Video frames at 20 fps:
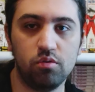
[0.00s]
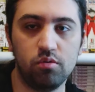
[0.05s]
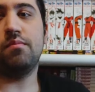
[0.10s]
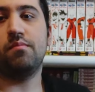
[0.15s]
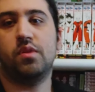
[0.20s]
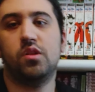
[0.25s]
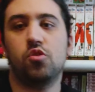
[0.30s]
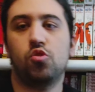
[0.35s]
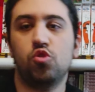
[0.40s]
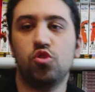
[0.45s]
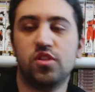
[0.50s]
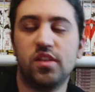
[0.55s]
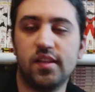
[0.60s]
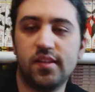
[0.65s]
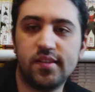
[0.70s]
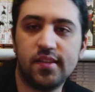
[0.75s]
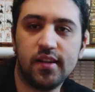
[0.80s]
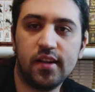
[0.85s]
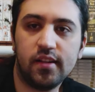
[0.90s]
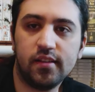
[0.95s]

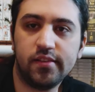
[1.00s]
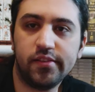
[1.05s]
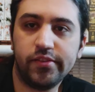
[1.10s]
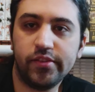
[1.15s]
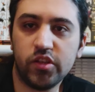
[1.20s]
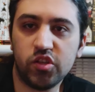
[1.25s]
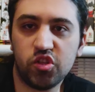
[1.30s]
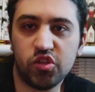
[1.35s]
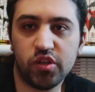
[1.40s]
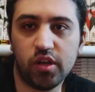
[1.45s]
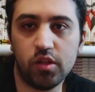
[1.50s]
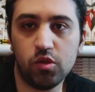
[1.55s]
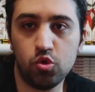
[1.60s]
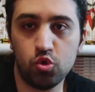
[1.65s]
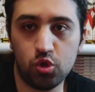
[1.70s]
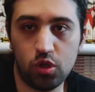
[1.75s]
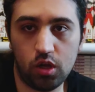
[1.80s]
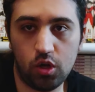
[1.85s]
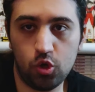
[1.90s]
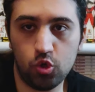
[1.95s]
1986 yılında çıkan
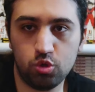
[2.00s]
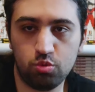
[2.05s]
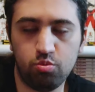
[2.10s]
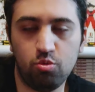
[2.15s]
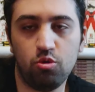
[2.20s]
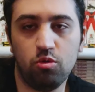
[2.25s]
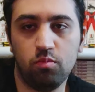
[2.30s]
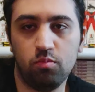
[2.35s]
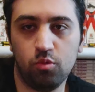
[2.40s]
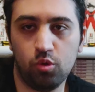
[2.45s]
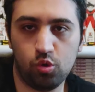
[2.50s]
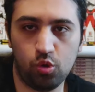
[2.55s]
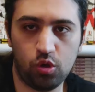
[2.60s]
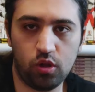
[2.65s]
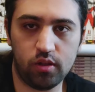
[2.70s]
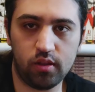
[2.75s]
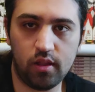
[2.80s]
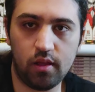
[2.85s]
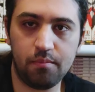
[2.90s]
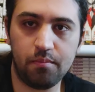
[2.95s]
153 bölümlük
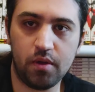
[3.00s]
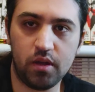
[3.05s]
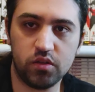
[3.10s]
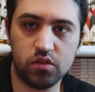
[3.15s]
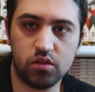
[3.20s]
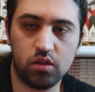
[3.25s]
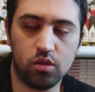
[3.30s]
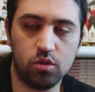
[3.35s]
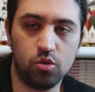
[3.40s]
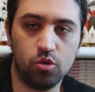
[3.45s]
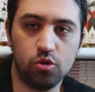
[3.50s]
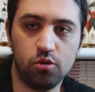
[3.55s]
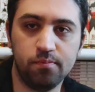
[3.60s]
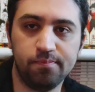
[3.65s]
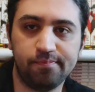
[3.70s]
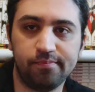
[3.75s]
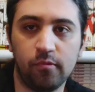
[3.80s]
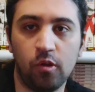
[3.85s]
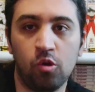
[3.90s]
olandan bahsediyorum.